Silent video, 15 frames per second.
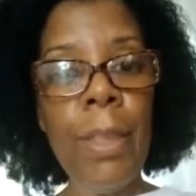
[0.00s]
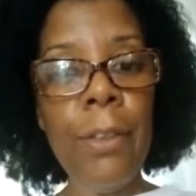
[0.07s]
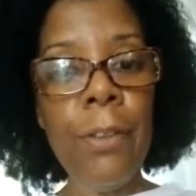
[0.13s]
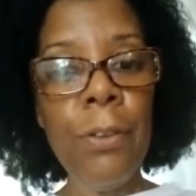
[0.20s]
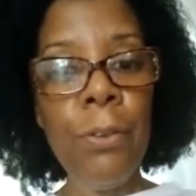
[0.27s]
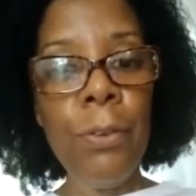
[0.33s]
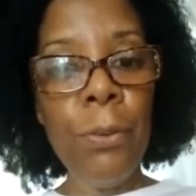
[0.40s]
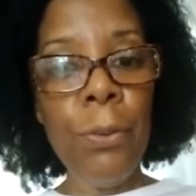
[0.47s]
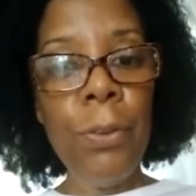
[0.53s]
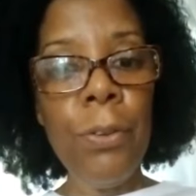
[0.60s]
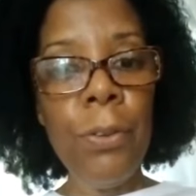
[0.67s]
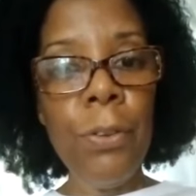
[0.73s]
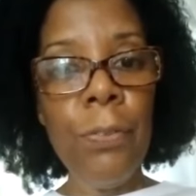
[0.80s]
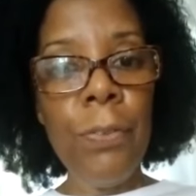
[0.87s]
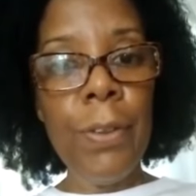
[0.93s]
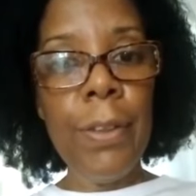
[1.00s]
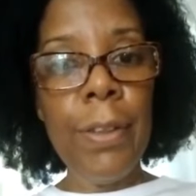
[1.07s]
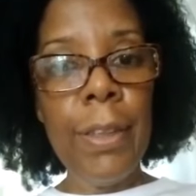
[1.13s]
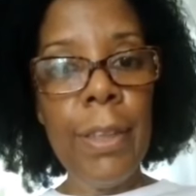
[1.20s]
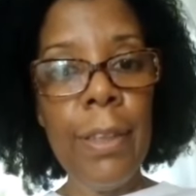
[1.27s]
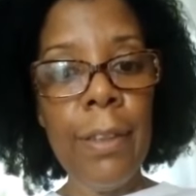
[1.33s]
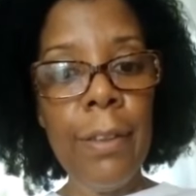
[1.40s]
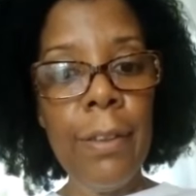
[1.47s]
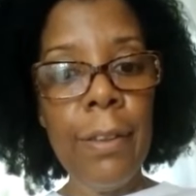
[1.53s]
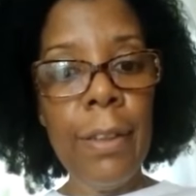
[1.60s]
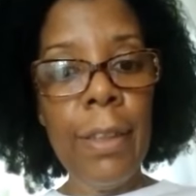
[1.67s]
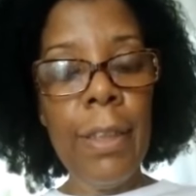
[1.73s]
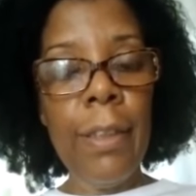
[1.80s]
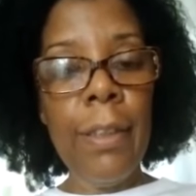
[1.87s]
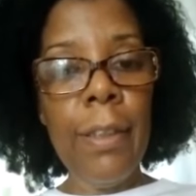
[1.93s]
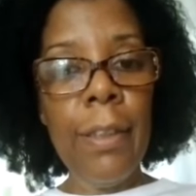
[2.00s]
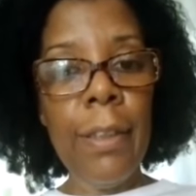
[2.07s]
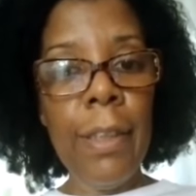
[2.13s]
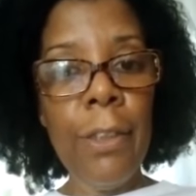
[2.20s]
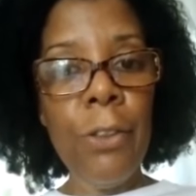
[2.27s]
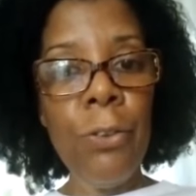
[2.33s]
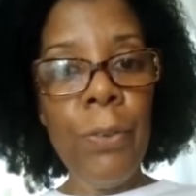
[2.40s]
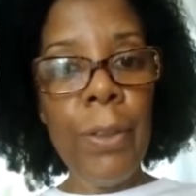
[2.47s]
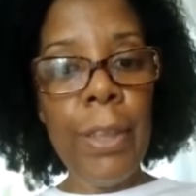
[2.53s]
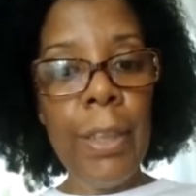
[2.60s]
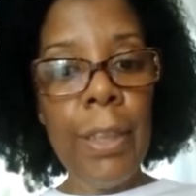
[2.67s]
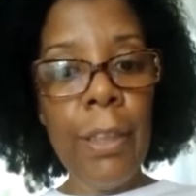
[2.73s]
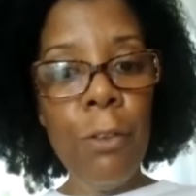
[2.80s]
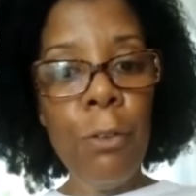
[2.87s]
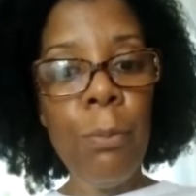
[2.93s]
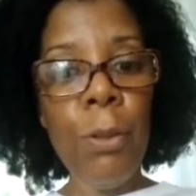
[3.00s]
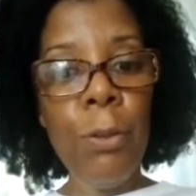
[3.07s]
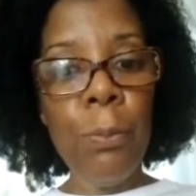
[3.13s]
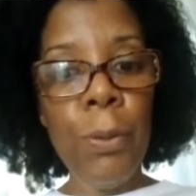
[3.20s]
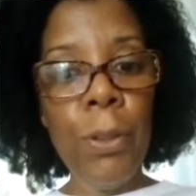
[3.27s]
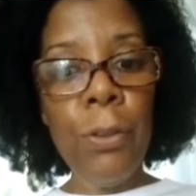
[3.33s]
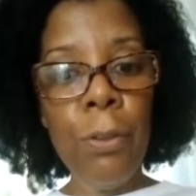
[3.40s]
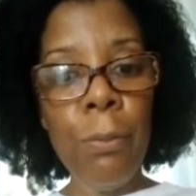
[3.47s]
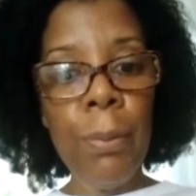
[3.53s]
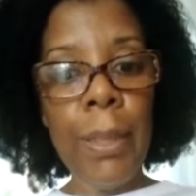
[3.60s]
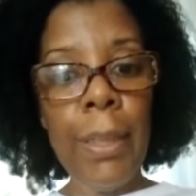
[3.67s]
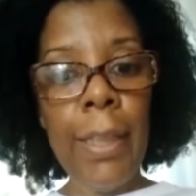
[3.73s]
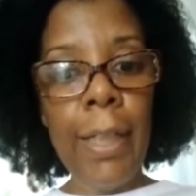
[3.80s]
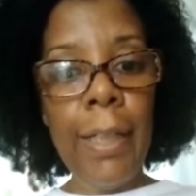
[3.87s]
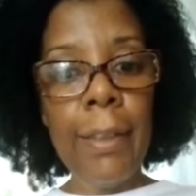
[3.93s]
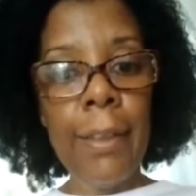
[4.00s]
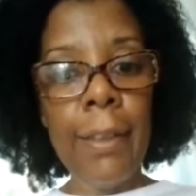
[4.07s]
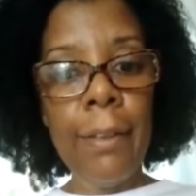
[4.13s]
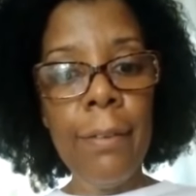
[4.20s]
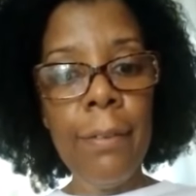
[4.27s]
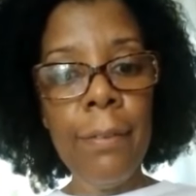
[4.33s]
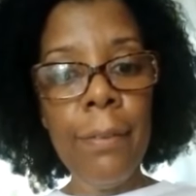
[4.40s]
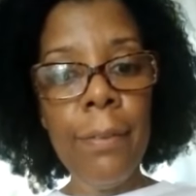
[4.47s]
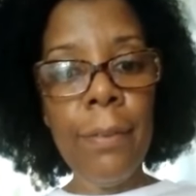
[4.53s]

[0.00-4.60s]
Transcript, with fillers: de todos vocês. Deixo aqui o meu muito obrigada.